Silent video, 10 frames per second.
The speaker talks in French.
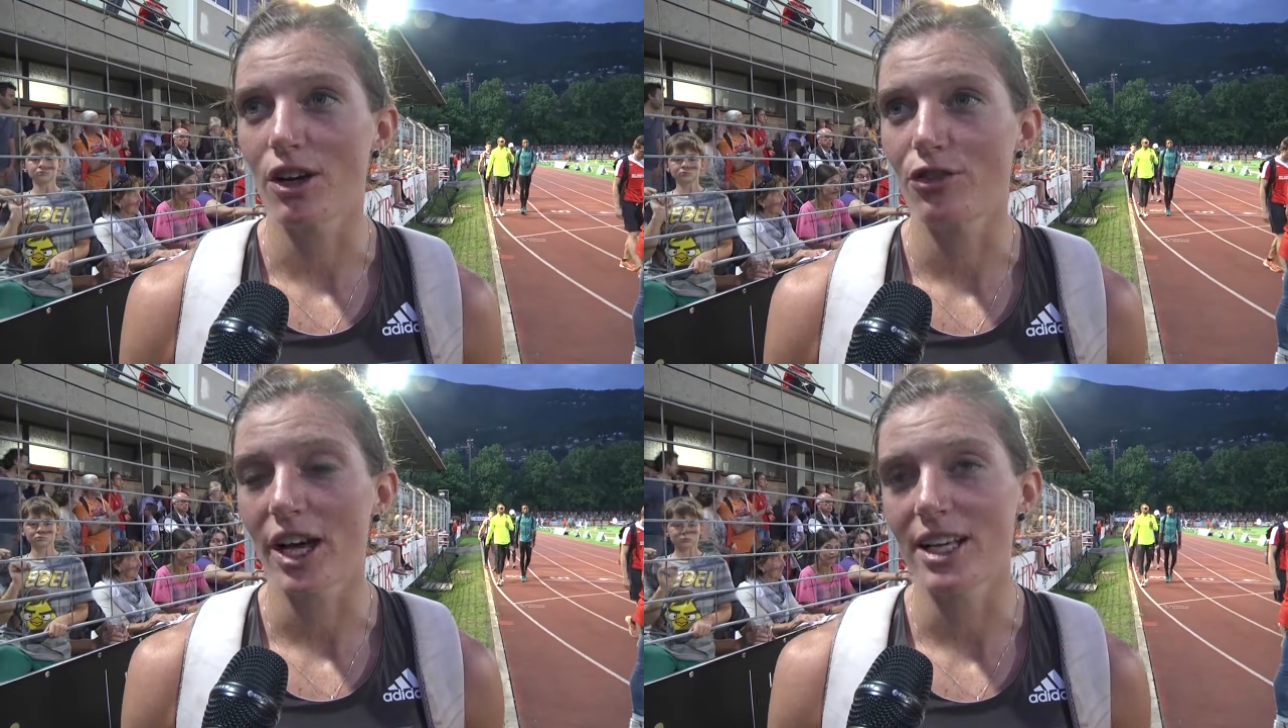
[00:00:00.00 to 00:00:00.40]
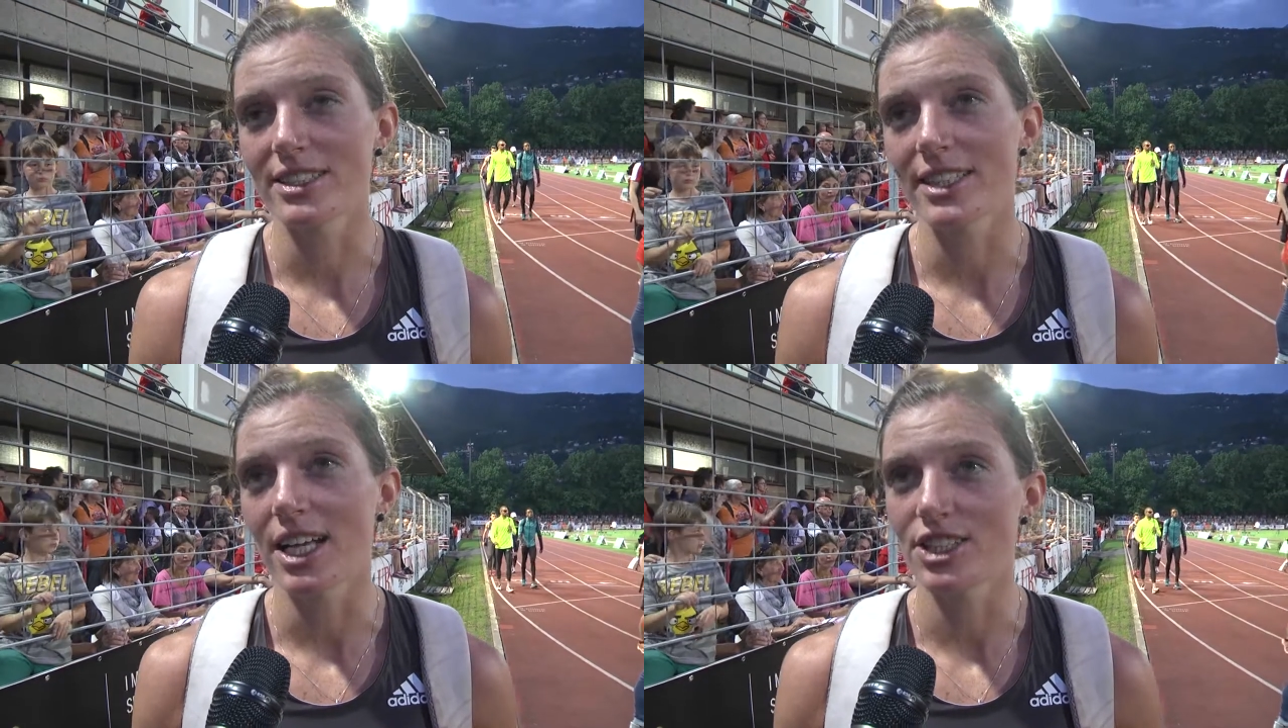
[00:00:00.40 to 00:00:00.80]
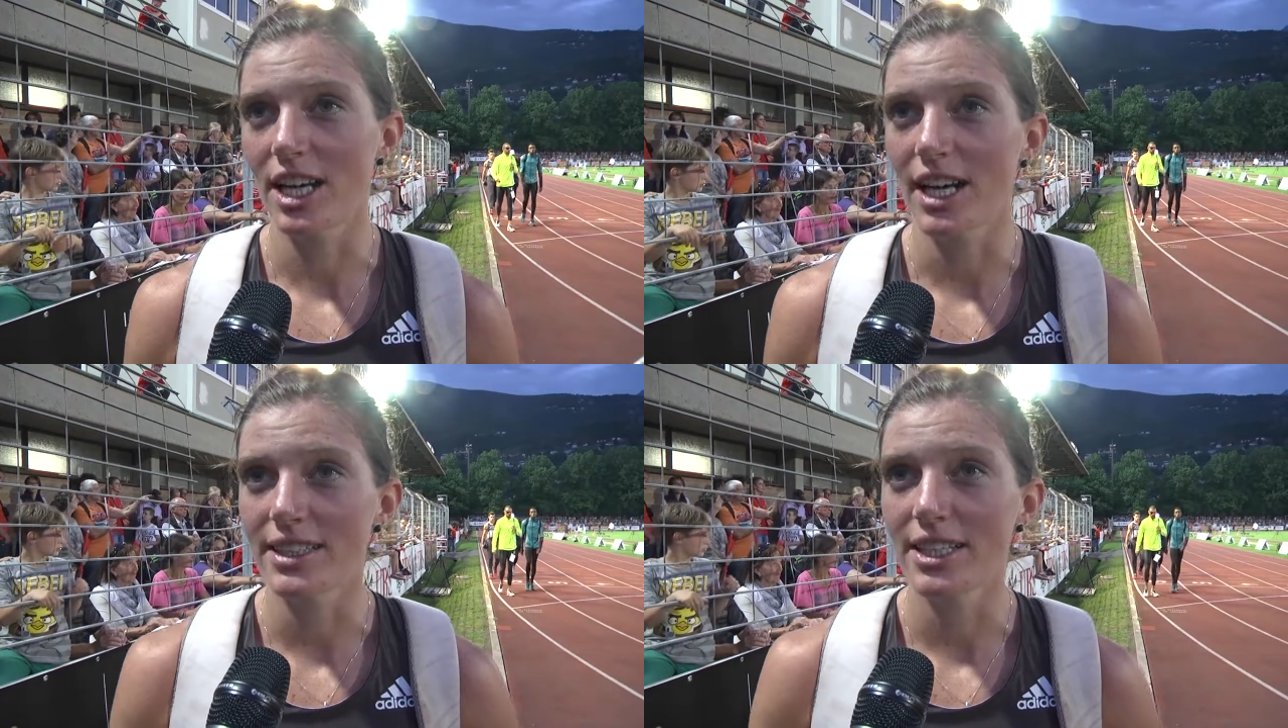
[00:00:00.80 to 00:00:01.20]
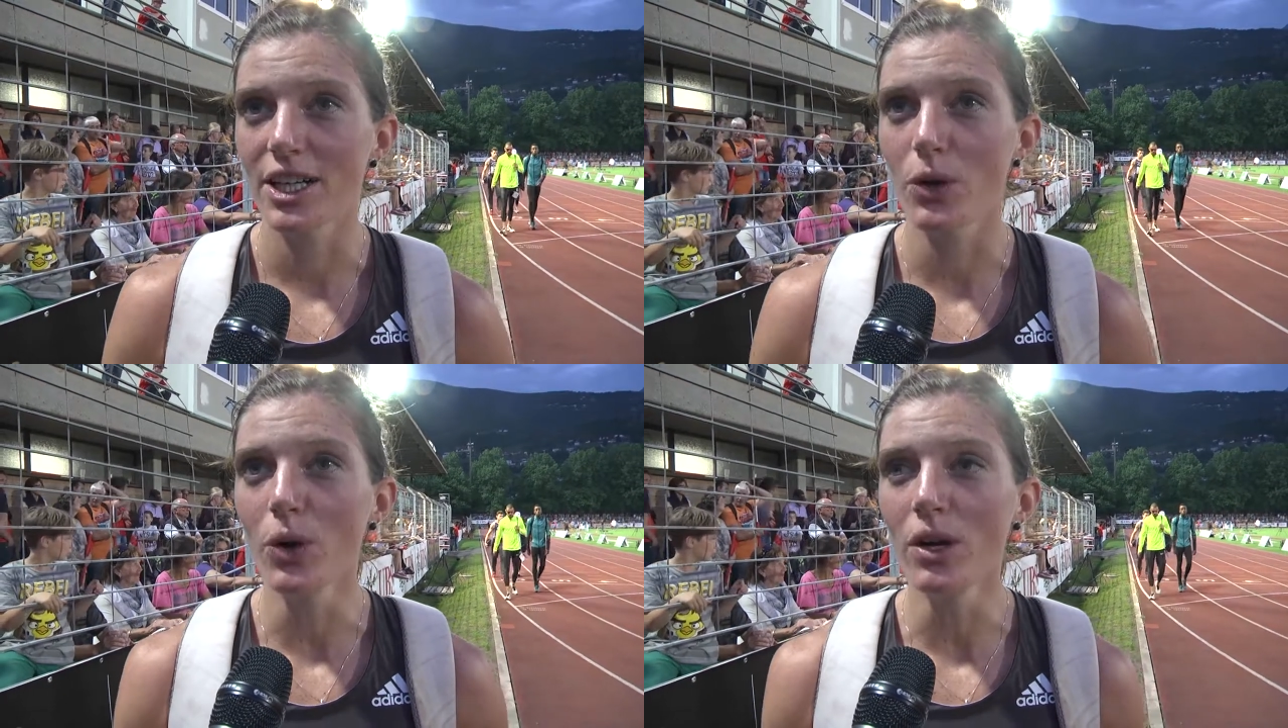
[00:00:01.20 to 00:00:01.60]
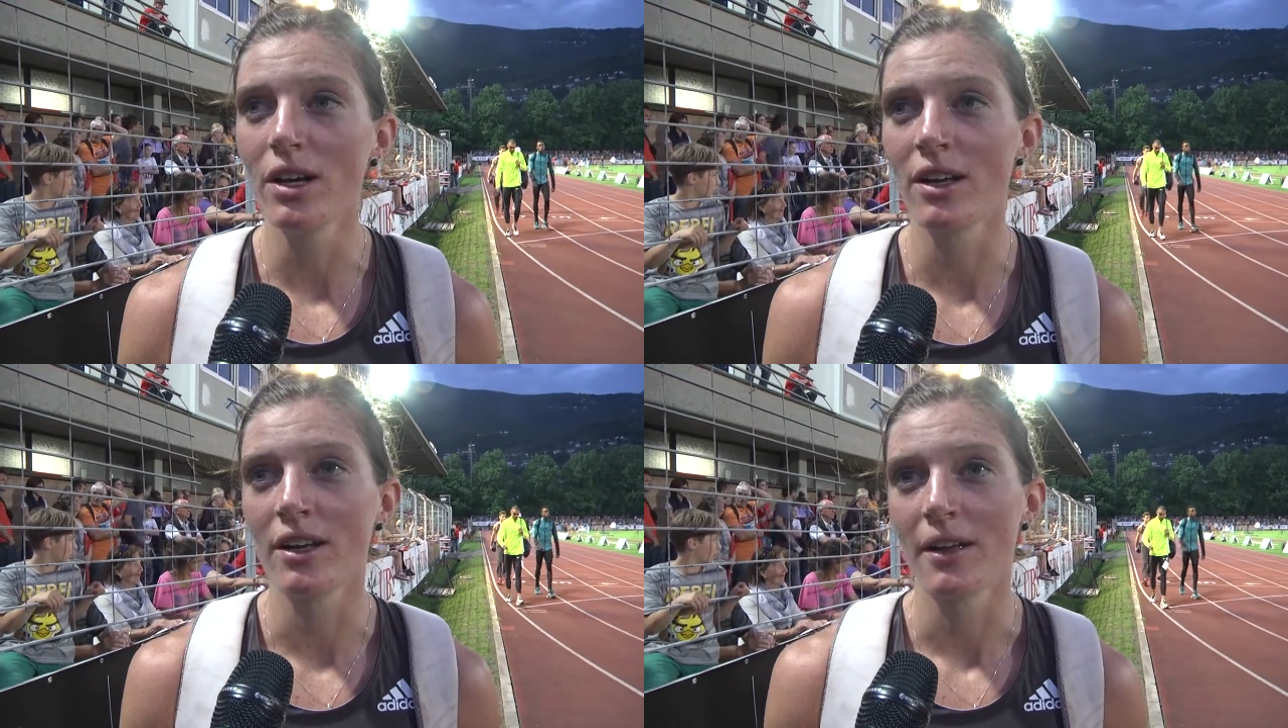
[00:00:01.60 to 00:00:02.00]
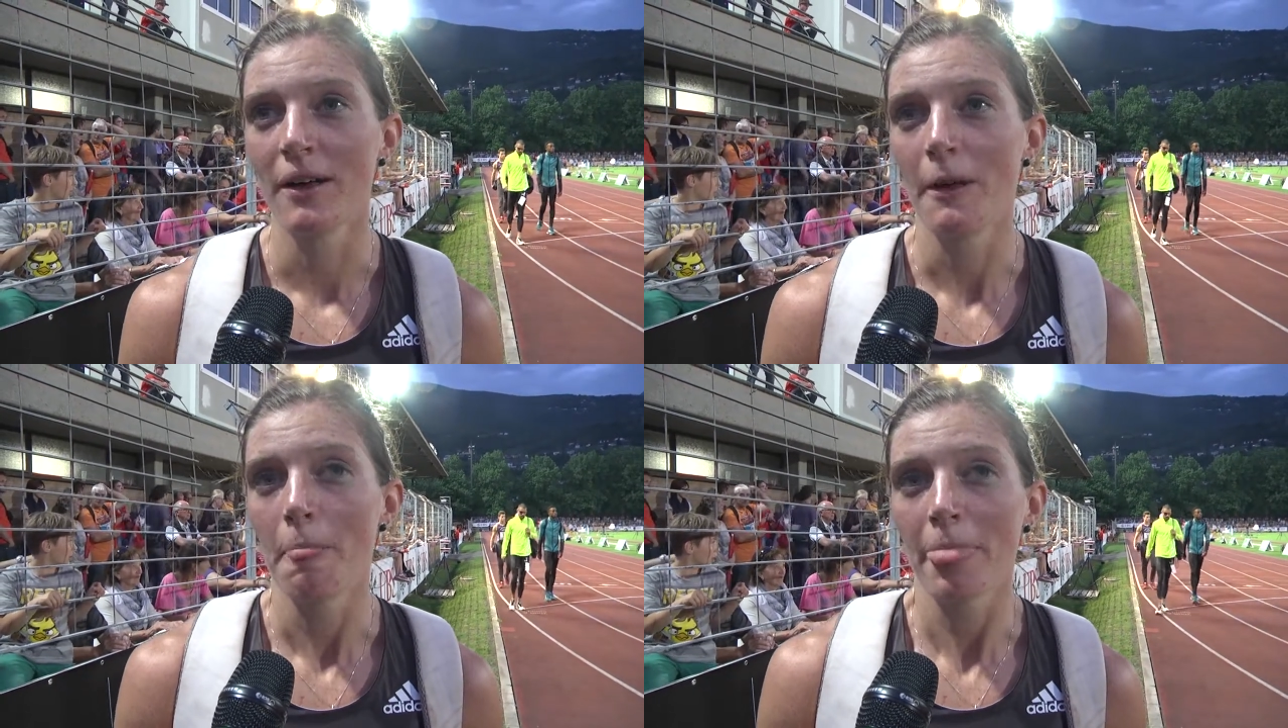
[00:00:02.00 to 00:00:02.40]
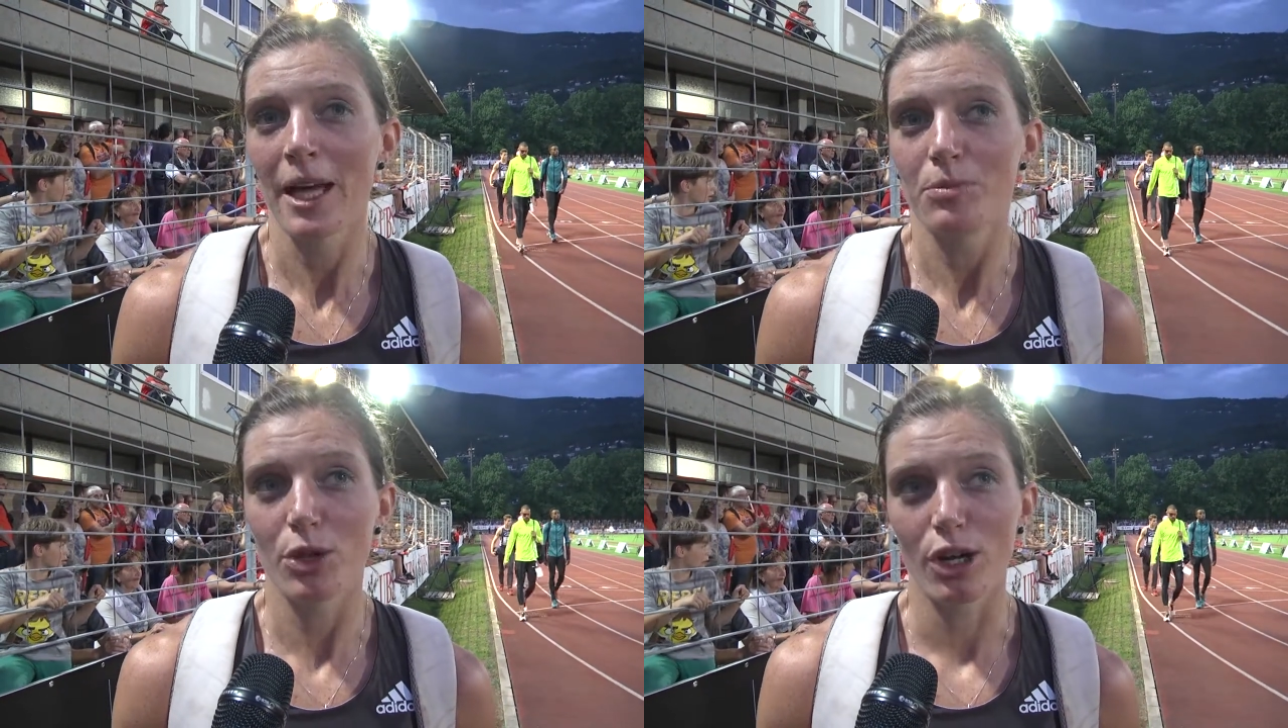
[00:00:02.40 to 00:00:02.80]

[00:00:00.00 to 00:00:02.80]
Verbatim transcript: euh, faire un stage à, Tenero pour